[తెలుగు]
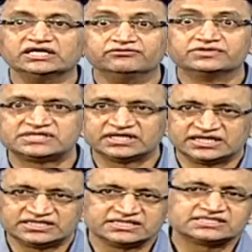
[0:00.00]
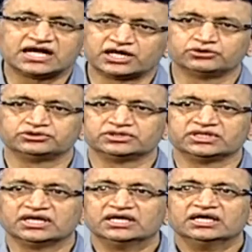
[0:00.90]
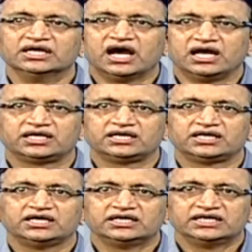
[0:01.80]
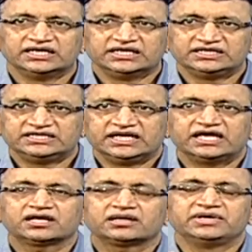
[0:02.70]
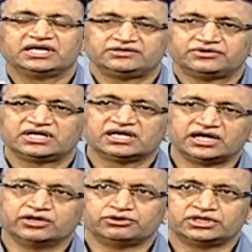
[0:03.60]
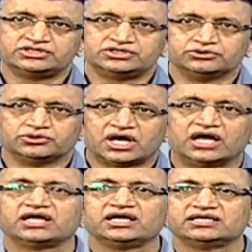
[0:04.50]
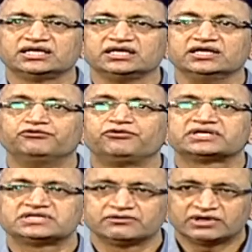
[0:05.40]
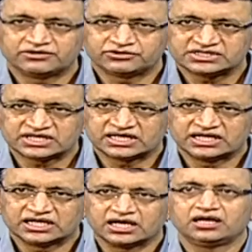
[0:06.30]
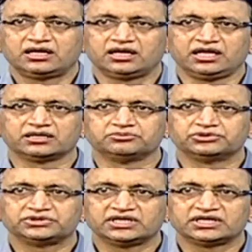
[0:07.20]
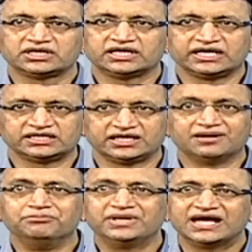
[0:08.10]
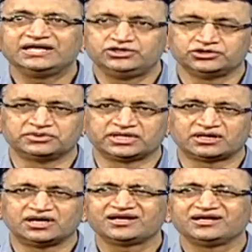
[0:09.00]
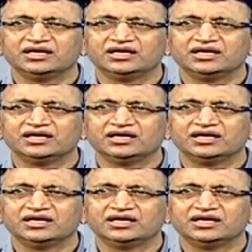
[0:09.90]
ఇన్వెస్టిగేషన్ స్టార్ట్ అవుతుంది అంటే ఇది ఏ రకమైనటువంటి గడ్డ ఉండొచ్చు అంటే ఏదైనా ఇన్ఫెక్షన్ వలన వచ్చిన గడ్డనా లేకపోతే ఏదైనా బినైన్ ట్యూమర్ అంటే